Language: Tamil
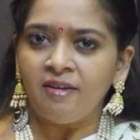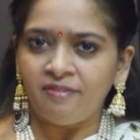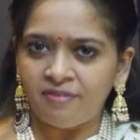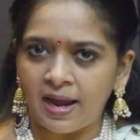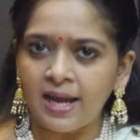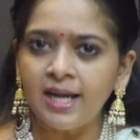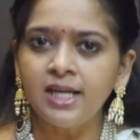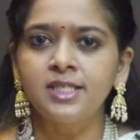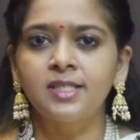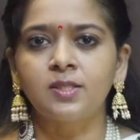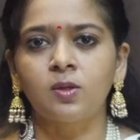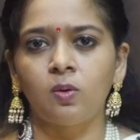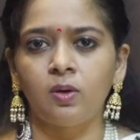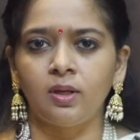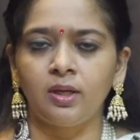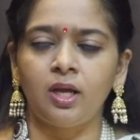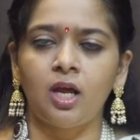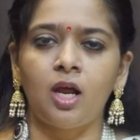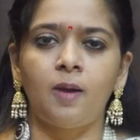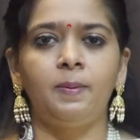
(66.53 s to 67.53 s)
ஃபைல்ஸ்
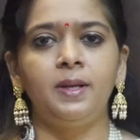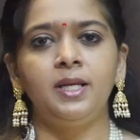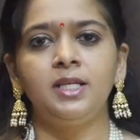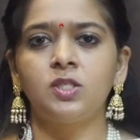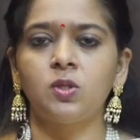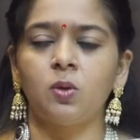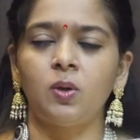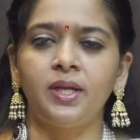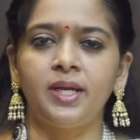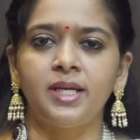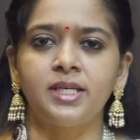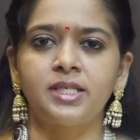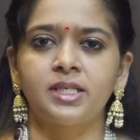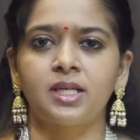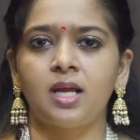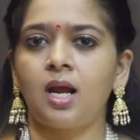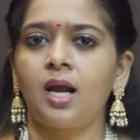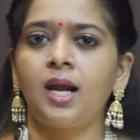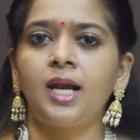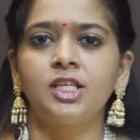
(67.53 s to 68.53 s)
கொடுங்க அப்படின்னு சொல்லி கேட்டு
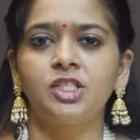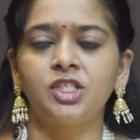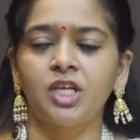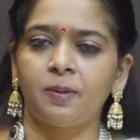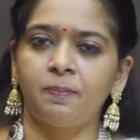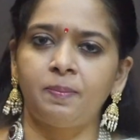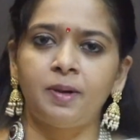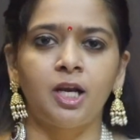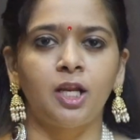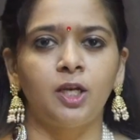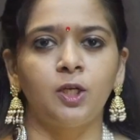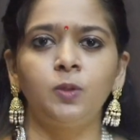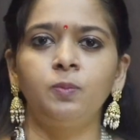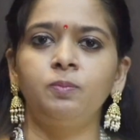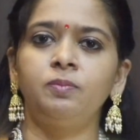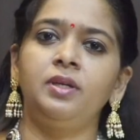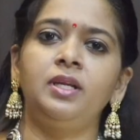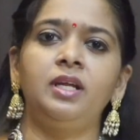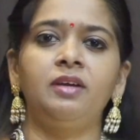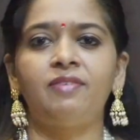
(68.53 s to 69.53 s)
கேட்டிருக்காங்க நான் செக் பண்ணணும்
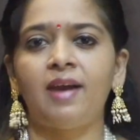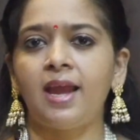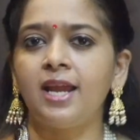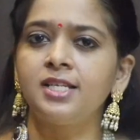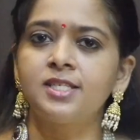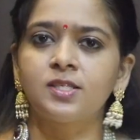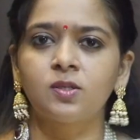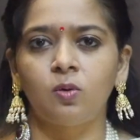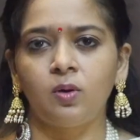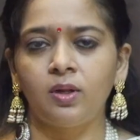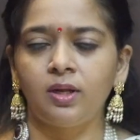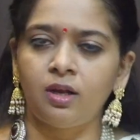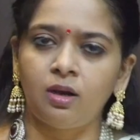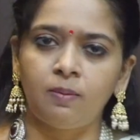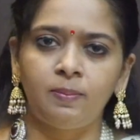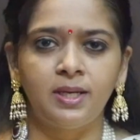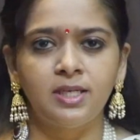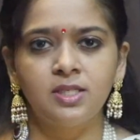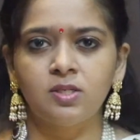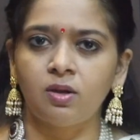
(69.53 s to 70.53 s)
நீங்கள் ஃபைல்ஸ் கொடுங்க
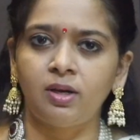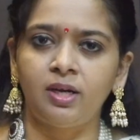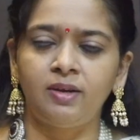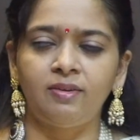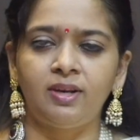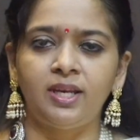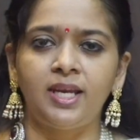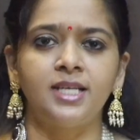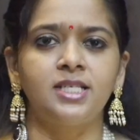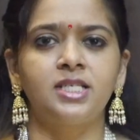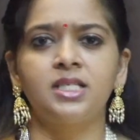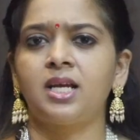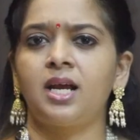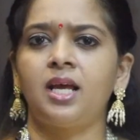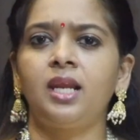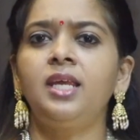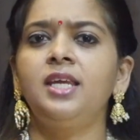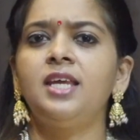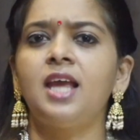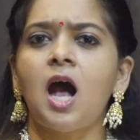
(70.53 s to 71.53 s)
அப்படின்னு சொல்லிட்டு அவர்
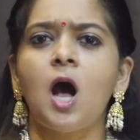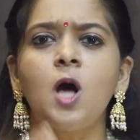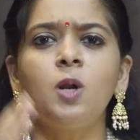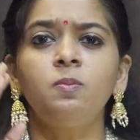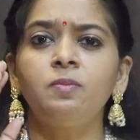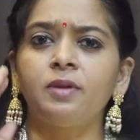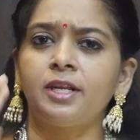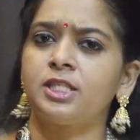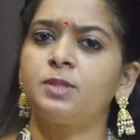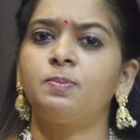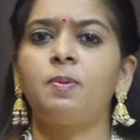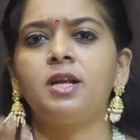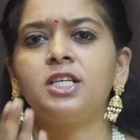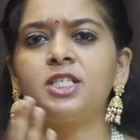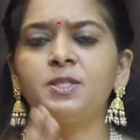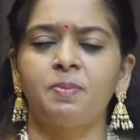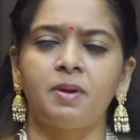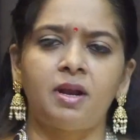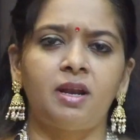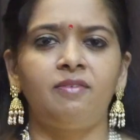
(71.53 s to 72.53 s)
கேட்டிருக்காரு யாரும்
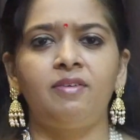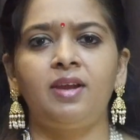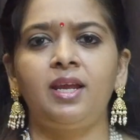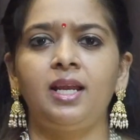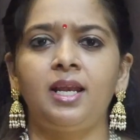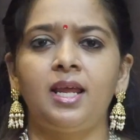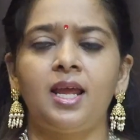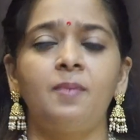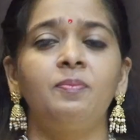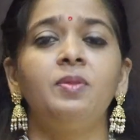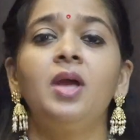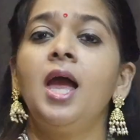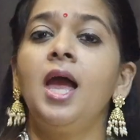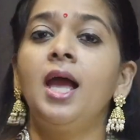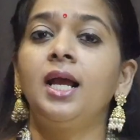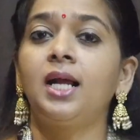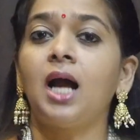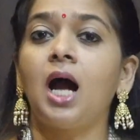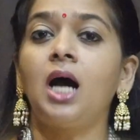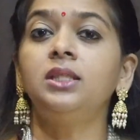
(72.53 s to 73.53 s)
ரெஸ்பான்ஸ் பண்ணவே இல்லையா
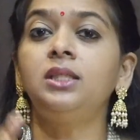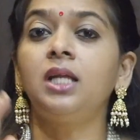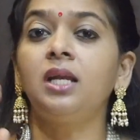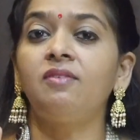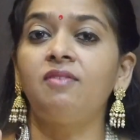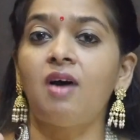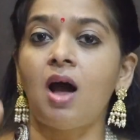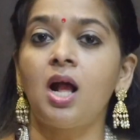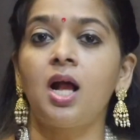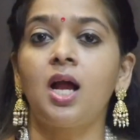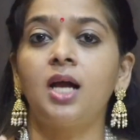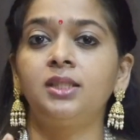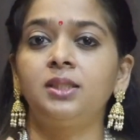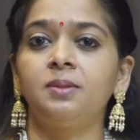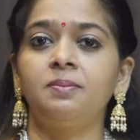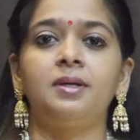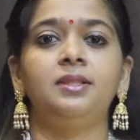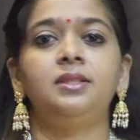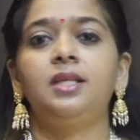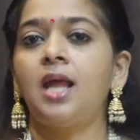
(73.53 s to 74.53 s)
காதில்
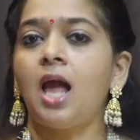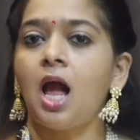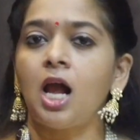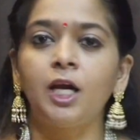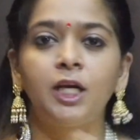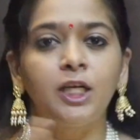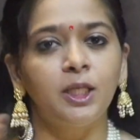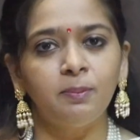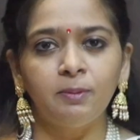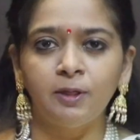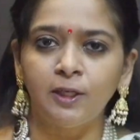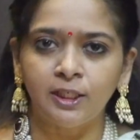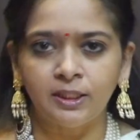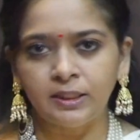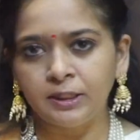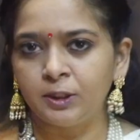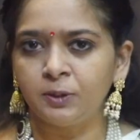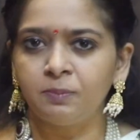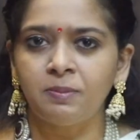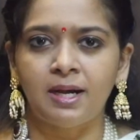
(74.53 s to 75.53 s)
வாங்காத மாதிரி அங்கிட்டும்
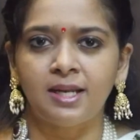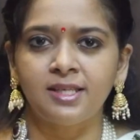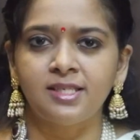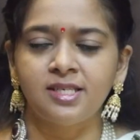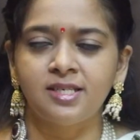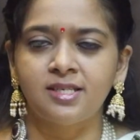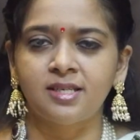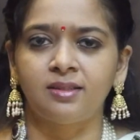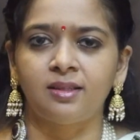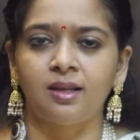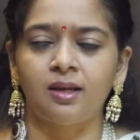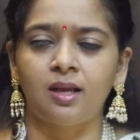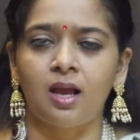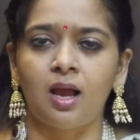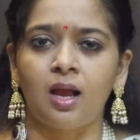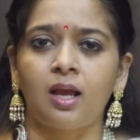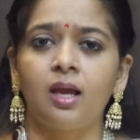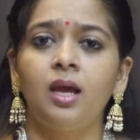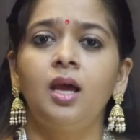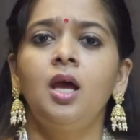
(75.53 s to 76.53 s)
இங்கிட்டும் அலைஞ்சிட்டு
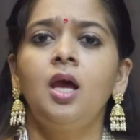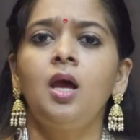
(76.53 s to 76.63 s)
இருந்திருக்காங்க